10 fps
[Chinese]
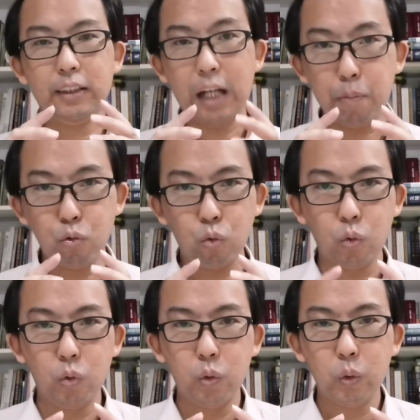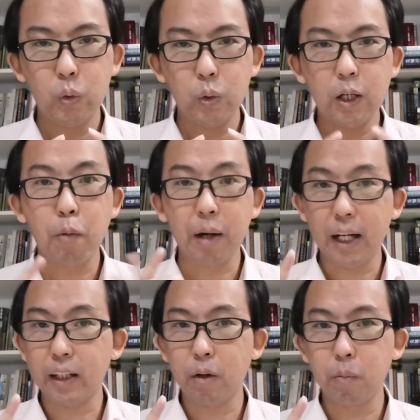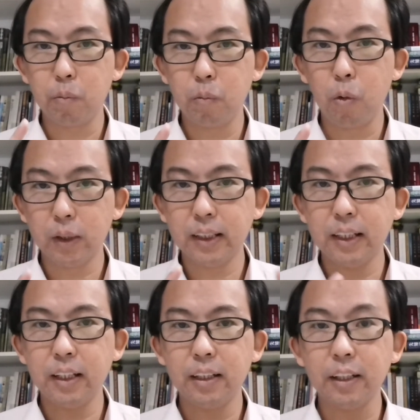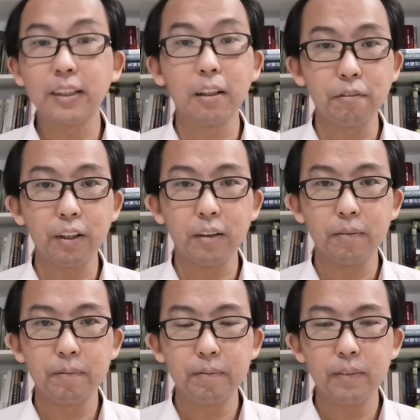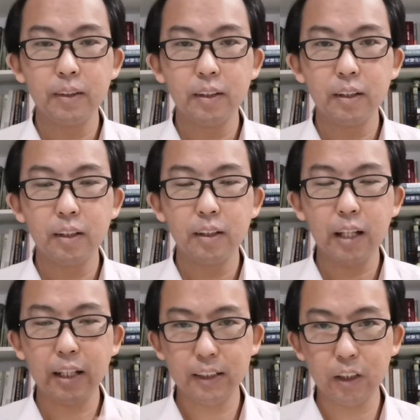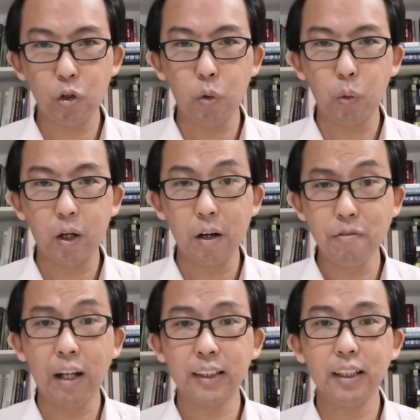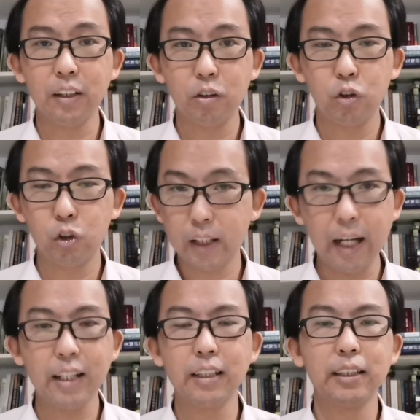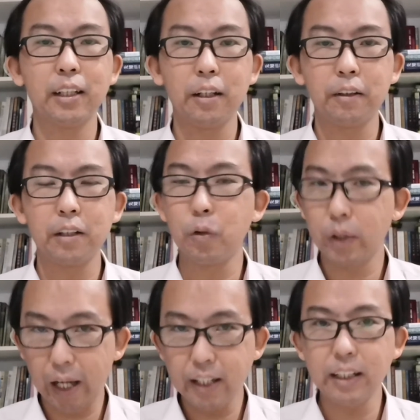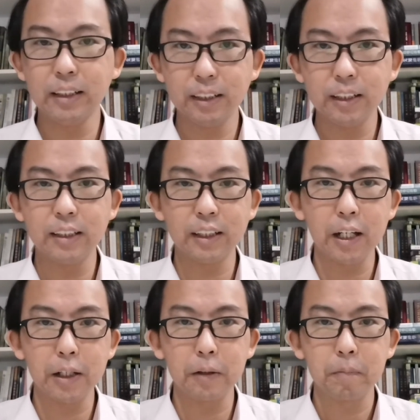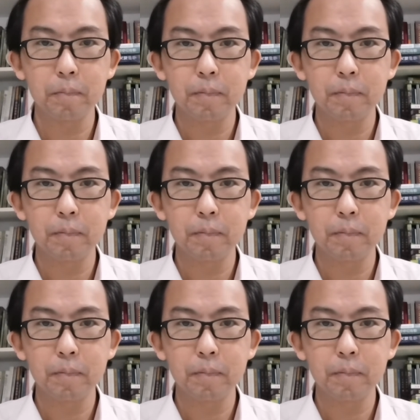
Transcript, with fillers: 家谱让我们看到摩西的身份，他是有合法性去带领以色列人，因为他也是以色列人。